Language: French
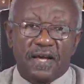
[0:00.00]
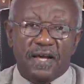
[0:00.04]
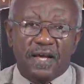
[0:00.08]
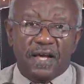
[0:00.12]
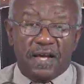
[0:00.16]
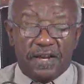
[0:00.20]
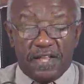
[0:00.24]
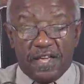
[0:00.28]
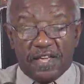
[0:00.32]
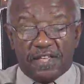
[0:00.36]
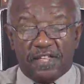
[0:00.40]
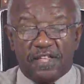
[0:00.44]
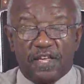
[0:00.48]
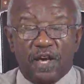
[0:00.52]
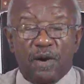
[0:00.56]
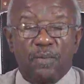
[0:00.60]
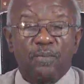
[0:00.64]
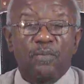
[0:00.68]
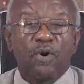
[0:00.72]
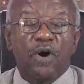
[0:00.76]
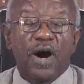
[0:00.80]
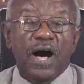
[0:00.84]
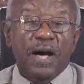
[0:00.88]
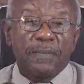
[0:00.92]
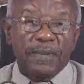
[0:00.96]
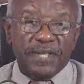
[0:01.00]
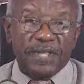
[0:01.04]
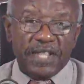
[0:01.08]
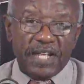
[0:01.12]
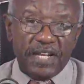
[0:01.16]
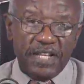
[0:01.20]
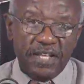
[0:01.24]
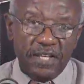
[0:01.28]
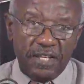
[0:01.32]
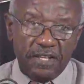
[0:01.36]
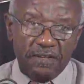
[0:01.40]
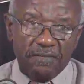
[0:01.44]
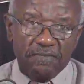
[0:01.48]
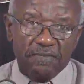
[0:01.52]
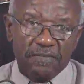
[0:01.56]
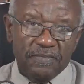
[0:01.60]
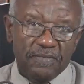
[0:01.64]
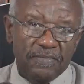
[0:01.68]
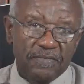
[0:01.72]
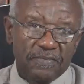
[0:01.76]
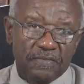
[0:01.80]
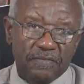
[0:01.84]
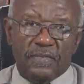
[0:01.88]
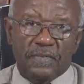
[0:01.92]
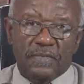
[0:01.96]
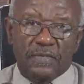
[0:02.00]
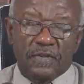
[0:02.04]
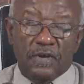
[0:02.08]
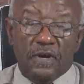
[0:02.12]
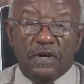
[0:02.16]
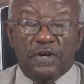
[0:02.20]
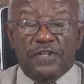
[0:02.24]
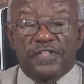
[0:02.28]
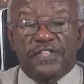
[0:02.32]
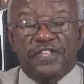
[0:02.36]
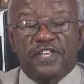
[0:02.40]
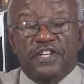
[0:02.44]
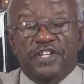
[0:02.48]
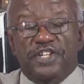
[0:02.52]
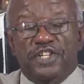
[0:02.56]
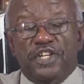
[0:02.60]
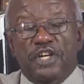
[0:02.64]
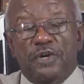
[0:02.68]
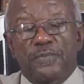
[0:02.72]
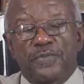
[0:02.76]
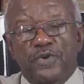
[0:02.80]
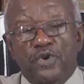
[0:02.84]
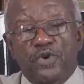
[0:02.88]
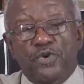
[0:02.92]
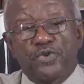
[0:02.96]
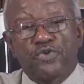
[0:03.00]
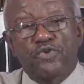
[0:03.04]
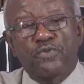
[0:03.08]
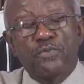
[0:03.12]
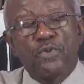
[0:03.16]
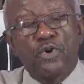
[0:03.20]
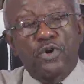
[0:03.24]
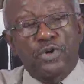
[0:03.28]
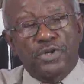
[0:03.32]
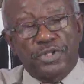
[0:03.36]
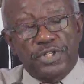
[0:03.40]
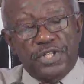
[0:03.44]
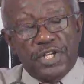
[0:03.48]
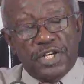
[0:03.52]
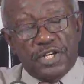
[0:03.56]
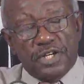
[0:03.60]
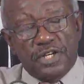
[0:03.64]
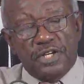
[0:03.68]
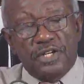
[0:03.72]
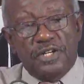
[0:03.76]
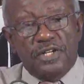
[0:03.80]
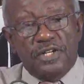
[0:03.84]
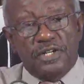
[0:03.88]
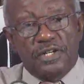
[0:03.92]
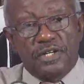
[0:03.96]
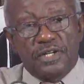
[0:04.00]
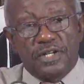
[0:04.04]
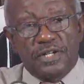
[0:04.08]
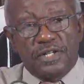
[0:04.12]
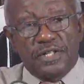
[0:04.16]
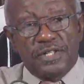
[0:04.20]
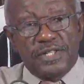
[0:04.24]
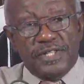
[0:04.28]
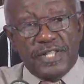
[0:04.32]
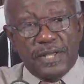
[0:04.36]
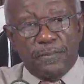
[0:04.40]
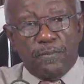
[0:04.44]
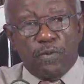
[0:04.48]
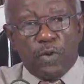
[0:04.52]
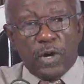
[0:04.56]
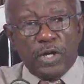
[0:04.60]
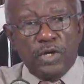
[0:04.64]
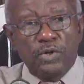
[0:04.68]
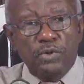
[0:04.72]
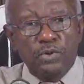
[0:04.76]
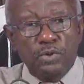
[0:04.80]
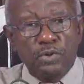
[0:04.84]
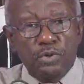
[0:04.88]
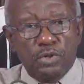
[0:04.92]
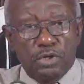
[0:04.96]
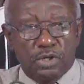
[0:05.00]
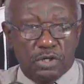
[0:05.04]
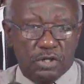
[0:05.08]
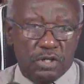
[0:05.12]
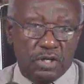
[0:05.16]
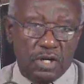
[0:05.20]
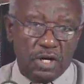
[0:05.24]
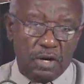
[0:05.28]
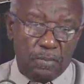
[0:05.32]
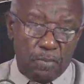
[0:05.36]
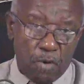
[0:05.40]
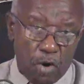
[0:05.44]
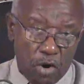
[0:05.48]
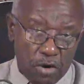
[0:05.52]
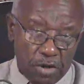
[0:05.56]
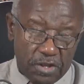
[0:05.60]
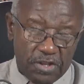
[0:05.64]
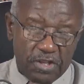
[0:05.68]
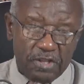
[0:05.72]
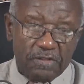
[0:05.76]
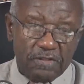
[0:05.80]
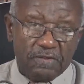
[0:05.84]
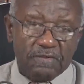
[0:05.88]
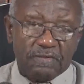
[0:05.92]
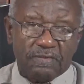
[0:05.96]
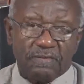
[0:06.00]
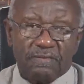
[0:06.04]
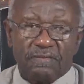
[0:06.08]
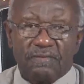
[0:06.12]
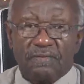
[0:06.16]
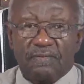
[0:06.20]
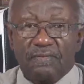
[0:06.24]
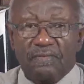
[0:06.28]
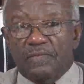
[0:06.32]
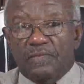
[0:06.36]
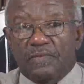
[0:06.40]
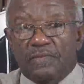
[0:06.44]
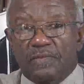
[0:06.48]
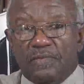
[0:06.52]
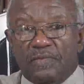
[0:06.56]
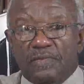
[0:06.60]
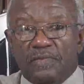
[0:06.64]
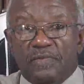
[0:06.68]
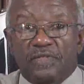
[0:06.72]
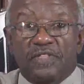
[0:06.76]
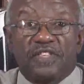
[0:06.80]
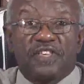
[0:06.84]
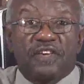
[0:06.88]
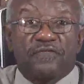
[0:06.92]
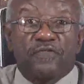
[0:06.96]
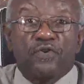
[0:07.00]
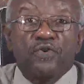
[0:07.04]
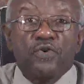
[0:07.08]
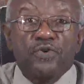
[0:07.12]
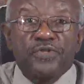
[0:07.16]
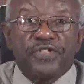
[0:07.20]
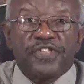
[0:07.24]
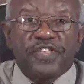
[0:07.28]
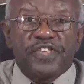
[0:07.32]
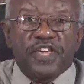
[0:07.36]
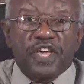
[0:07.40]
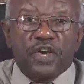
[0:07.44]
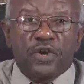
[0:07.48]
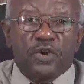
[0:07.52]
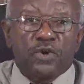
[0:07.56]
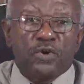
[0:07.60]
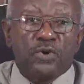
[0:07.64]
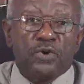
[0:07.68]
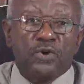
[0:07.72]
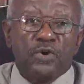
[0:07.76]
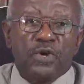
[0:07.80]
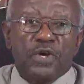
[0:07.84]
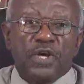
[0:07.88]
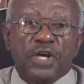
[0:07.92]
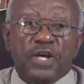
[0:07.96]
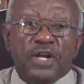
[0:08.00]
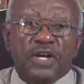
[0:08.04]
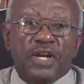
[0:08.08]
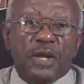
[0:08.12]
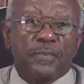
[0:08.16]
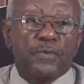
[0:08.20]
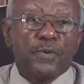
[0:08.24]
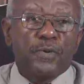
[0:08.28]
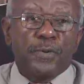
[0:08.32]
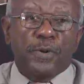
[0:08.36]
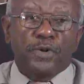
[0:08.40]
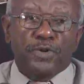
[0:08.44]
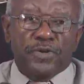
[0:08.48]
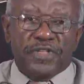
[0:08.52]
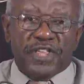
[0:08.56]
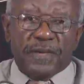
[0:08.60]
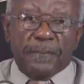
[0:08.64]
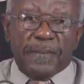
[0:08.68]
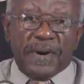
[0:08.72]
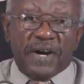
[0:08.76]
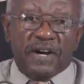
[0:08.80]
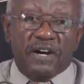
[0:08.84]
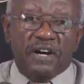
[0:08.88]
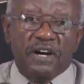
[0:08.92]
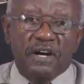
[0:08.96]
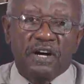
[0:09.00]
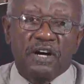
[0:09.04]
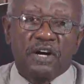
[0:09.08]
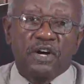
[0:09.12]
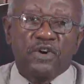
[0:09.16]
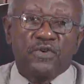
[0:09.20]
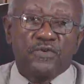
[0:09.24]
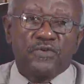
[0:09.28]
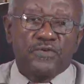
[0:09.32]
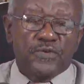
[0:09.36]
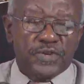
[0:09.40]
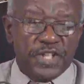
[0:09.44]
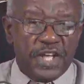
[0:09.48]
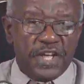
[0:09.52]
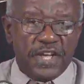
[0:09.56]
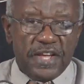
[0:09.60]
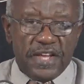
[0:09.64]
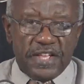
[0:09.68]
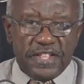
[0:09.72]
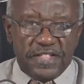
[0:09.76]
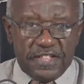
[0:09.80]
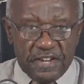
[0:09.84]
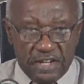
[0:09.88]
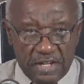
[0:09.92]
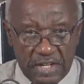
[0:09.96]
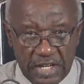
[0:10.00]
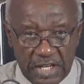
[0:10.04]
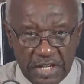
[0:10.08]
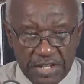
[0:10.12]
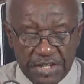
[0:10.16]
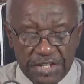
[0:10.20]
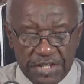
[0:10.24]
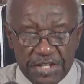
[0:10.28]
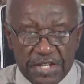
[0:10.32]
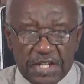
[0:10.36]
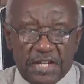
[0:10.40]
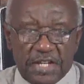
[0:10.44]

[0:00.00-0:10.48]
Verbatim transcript: alias Mohamed Ali, ancien champion du monde des poids lourds en boxe, disait volontiers que la plupart de ses parents venaient d'Irlande,